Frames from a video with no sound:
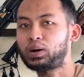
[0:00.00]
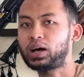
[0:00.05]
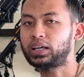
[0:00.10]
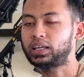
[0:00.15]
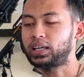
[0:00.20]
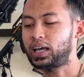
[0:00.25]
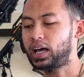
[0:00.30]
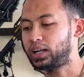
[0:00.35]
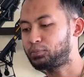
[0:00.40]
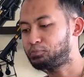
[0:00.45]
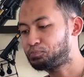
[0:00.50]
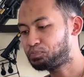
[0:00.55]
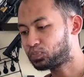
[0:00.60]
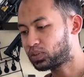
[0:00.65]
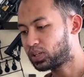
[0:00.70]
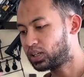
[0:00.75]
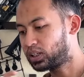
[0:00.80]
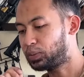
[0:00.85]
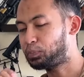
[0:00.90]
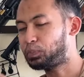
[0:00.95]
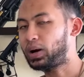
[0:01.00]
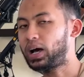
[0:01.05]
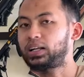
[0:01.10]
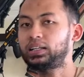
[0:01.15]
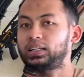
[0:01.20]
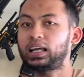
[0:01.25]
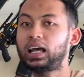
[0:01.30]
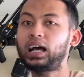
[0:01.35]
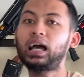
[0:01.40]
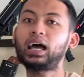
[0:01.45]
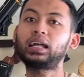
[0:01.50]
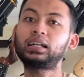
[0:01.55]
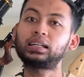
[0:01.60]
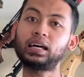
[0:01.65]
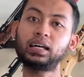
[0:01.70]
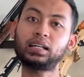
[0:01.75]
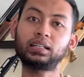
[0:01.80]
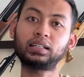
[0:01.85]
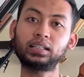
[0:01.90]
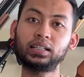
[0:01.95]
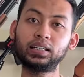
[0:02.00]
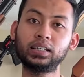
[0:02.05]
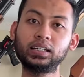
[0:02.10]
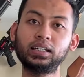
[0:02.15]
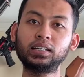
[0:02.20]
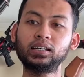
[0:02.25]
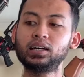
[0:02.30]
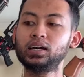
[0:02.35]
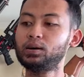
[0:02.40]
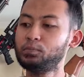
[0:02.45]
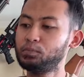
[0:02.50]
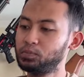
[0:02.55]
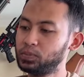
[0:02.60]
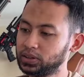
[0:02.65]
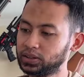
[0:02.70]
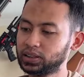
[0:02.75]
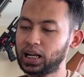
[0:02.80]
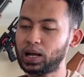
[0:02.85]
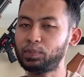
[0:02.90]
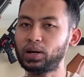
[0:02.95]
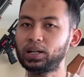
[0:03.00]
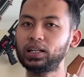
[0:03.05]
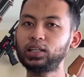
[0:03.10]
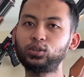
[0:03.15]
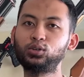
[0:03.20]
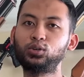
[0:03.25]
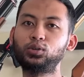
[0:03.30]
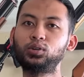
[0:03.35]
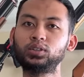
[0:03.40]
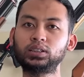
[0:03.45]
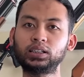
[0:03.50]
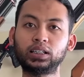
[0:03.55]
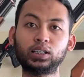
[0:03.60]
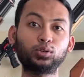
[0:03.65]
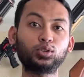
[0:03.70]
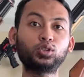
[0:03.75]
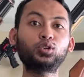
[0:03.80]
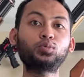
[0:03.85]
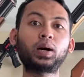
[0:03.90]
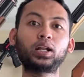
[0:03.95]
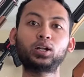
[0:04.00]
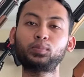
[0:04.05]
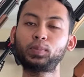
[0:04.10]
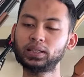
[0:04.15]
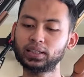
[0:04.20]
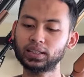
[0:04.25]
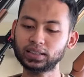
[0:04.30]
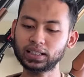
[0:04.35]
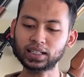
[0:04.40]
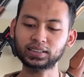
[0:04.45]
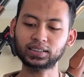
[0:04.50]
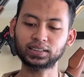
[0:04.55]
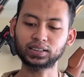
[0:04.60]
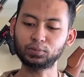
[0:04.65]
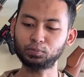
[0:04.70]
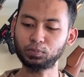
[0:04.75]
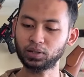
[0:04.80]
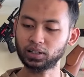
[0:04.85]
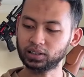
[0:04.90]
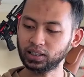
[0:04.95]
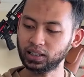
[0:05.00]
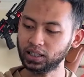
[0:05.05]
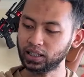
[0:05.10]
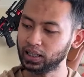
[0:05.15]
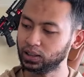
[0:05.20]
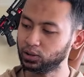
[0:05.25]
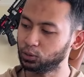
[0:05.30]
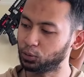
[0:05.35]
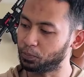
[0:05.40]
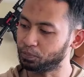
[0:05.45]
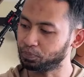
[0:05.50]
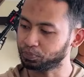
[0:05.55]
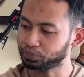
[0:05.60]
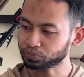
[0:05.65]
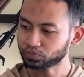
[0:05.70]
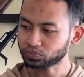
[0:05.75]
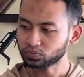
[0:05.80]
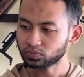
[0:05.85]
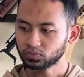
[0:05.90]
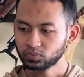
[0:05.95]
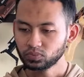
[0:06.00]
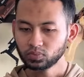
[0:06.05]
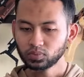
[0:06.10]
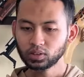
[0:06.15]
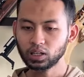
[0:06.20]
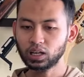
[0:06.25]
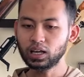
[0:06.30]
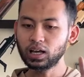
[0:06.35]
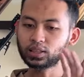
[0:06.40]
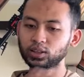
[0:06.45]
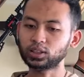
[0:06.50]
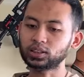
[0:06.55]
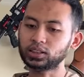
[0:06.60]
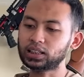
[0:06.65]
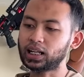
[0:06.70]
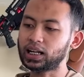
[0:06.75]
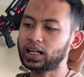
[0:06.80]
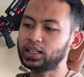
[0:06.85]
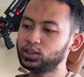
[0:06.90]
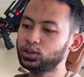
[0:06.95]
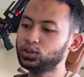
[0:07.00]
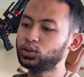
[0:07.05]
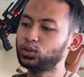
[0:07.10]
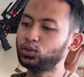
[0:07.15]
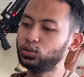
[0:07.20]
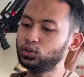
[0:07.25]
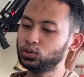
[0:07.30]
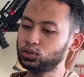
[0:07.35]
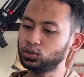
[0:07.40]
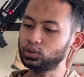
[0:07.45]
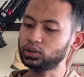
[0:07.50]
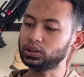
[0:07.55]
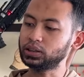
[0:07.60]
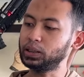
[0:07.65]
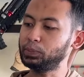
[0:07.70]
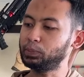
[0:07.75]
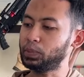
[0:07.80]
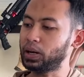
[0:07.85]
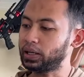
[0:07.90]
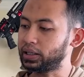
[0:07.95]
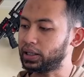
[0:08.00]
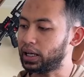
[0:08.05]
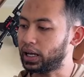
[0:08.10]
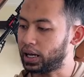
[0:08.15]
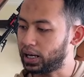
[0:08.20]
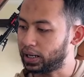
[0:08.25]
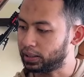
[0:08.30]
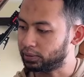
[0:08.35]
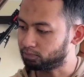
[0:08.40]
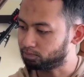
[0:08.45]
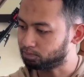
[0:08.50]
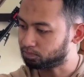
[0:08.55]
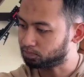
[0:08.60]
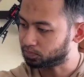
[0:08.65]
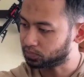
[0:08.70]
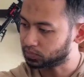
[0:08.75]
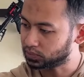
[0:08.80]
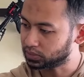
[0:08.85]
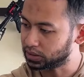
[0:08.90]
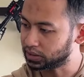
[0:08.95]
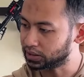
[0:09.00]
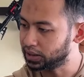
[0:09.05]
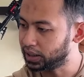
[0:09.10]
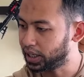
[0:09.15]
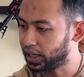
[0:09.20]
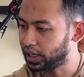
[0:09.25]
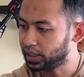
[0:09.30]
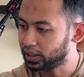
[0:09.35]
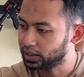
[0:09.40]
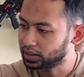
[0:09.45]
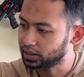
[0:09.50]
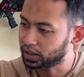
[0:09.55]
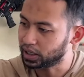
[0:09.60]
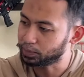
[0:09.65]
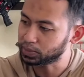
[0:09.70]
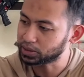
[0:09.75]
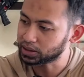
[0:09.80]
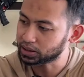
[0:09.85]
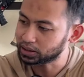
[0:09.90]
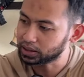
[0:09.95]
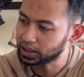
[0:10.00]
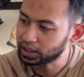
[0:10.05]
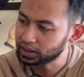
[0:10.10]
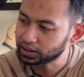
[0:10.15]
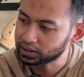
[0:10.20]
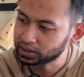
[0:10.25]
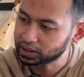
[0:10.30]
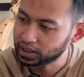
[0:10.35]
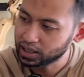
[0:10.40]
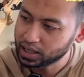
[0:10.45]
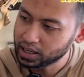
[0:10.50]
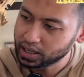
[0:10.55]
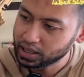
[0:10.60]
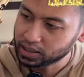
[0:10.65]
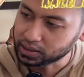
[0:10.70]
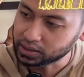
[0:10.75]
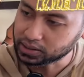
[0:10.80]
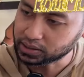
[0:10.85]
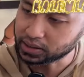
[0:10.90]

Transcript: bagian depan yang ada di senapan itu. Jadi untuk manometernya seperti itu. Terus kita lanjut untuk di bagian di sini ya. Ya bisa dilihat di